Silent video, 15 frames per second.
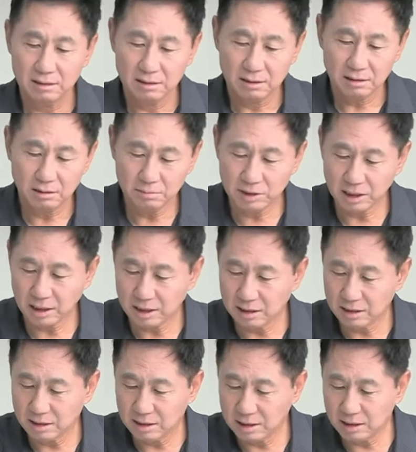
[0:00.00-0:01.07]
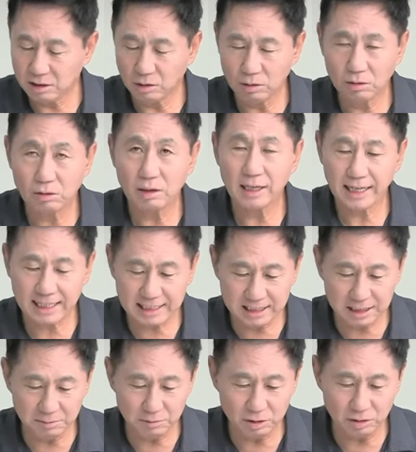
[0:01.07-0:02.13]
검찰 이 정권의
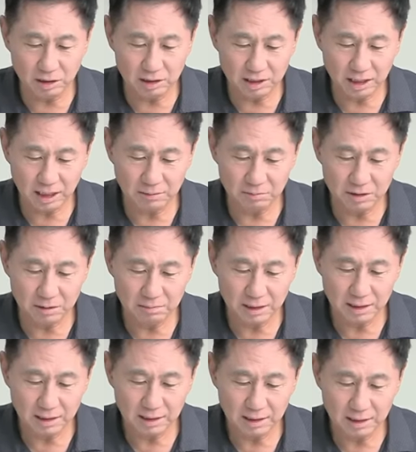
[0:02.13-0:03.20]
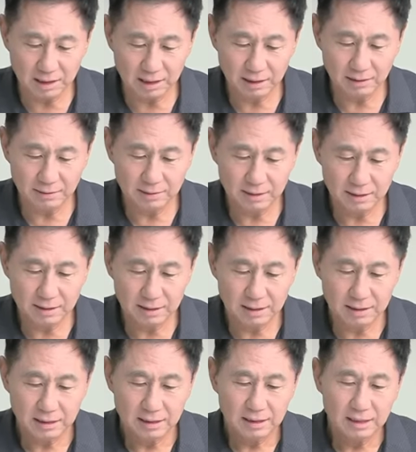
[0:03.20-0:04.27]
핵심으로 있는 사람들입니다. 네.
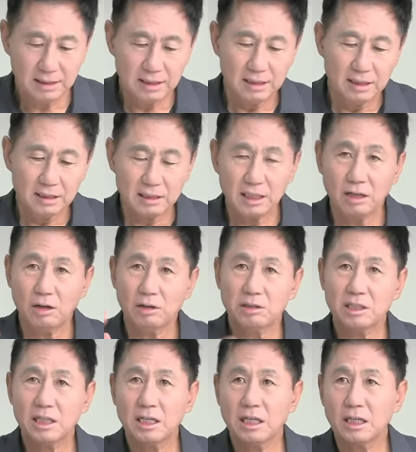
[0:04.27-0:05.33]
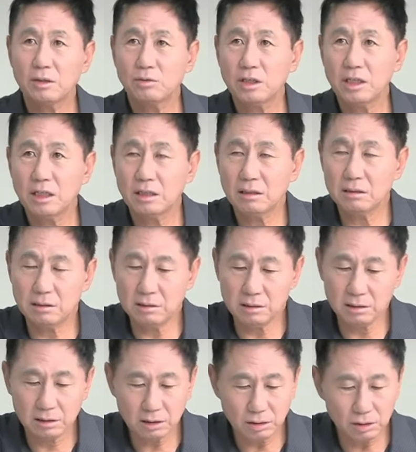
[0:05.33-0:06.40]
자, 어제 우리
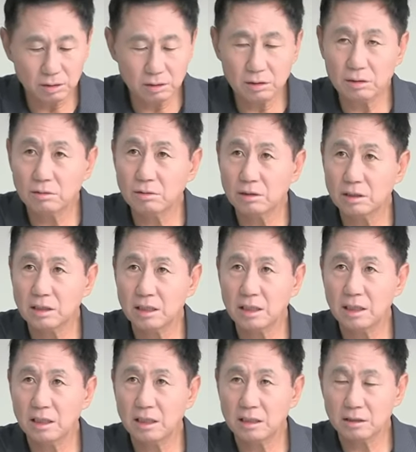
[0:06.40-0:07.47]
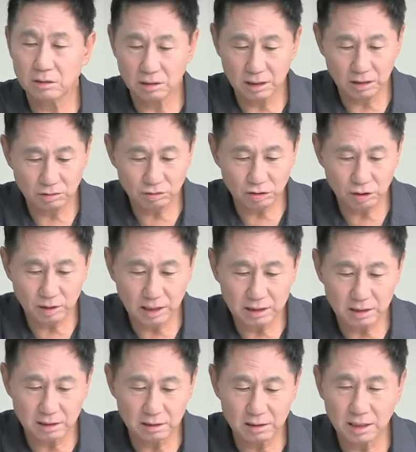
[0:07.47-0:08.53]
서영교 의원이 전화로
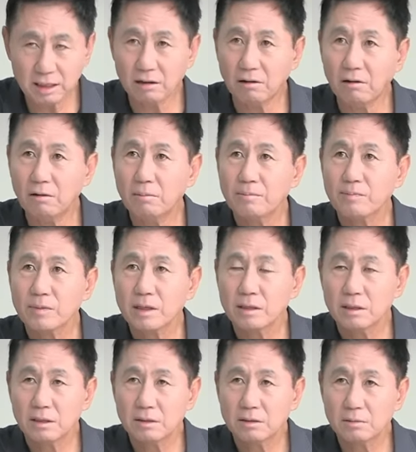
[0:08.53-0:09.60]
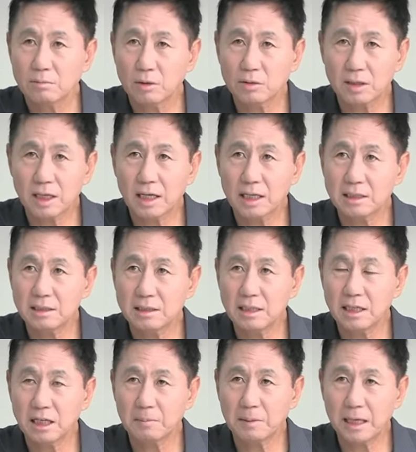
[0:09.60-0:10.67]
출연했었는데요. 좀 못다 하신
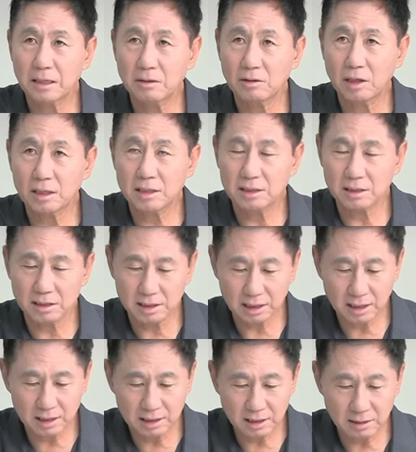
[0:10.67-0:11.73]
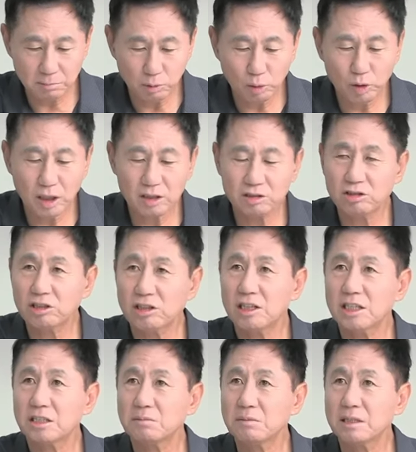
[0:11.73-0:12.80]
얘기가 많은 것 같아서 제가 제가 보강 취재를
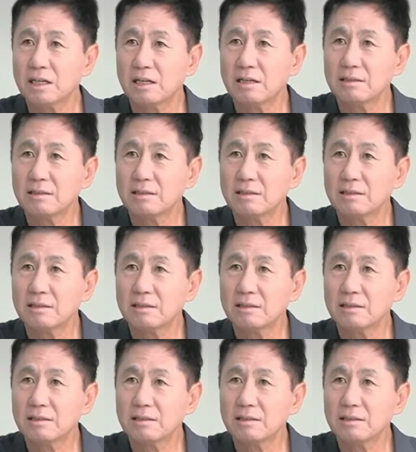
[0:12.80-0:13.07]
했습니다.